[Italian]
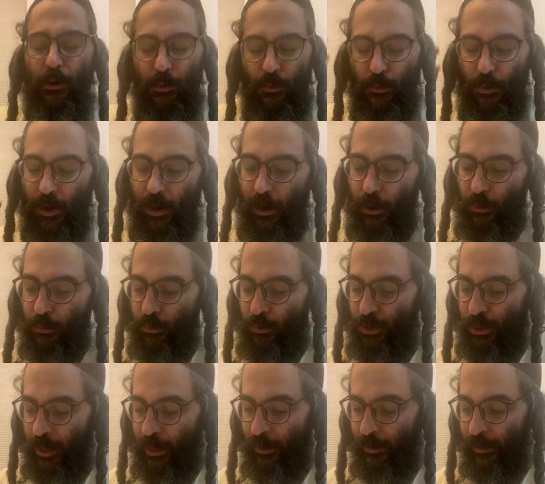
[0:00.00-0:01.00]
con quella
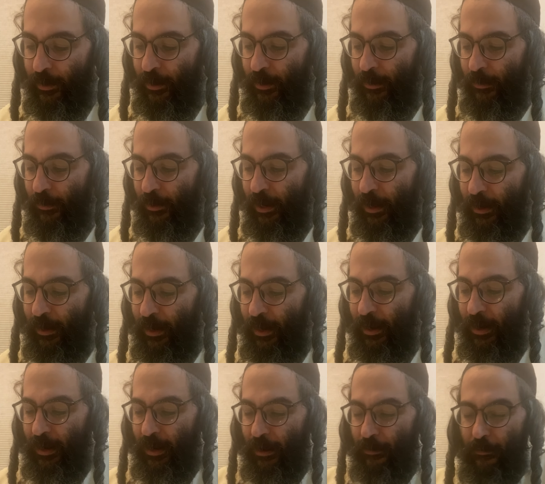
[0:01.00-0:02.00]
luce la,
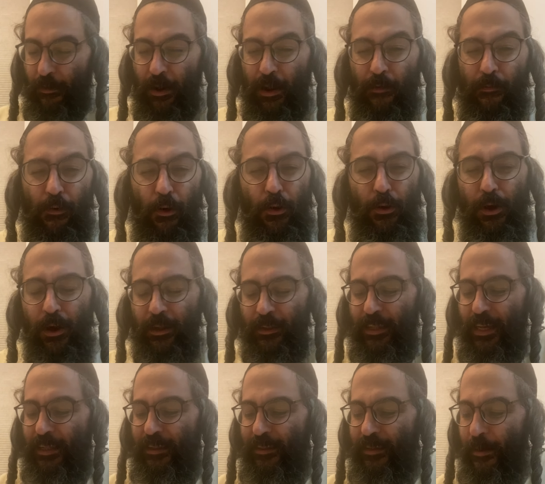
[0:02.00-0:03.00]
la, la, la voglio
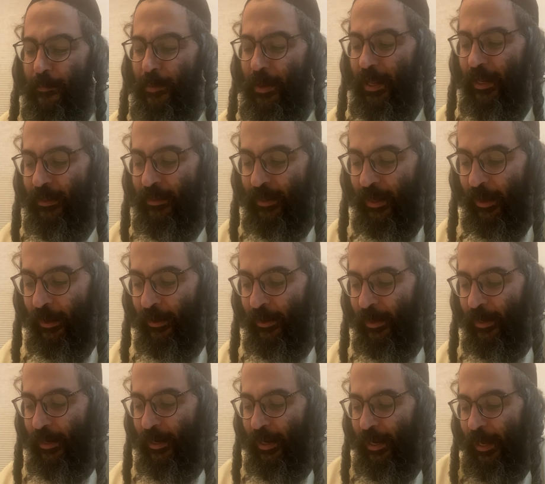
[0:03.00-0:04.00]
ardentemente,
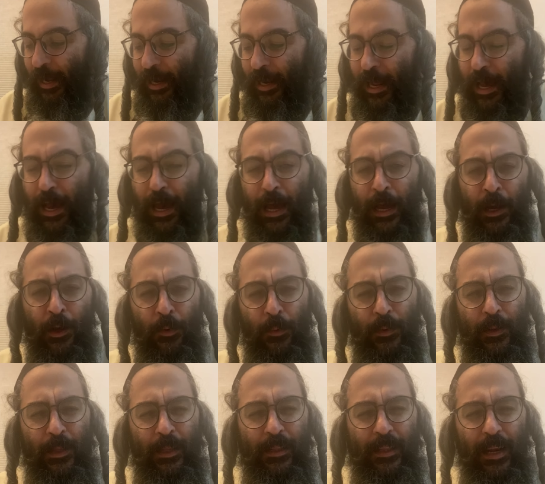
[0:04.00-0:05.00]
la,
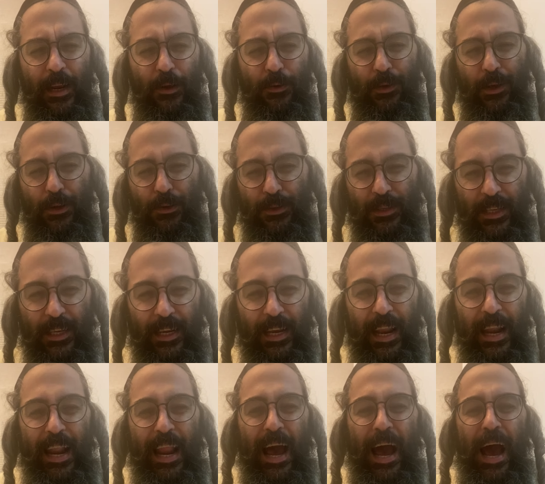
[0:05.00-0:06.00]
come in italiano credo si dica,
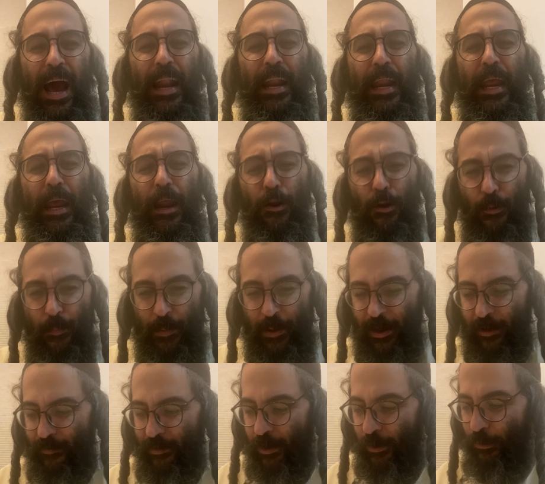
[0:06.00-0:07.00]
la anelo per
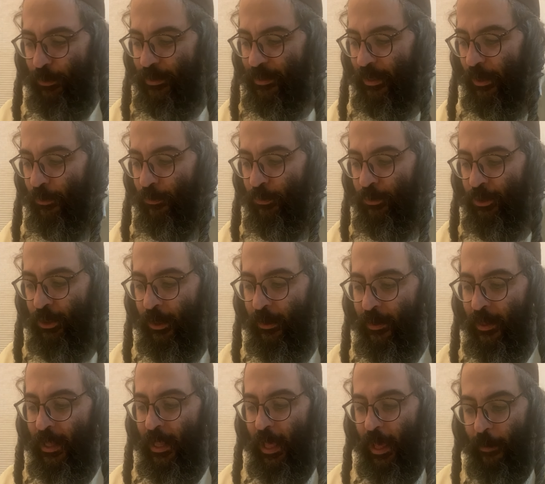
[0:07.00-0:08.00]
avere questa luce.
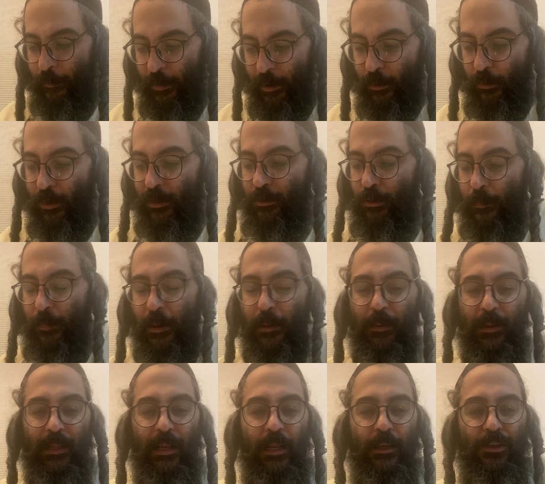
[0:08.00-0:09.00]
E per questo
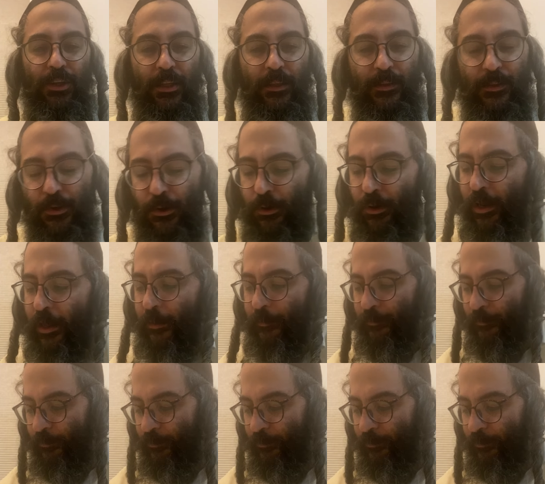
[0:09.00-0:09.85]
prima dell'accensione,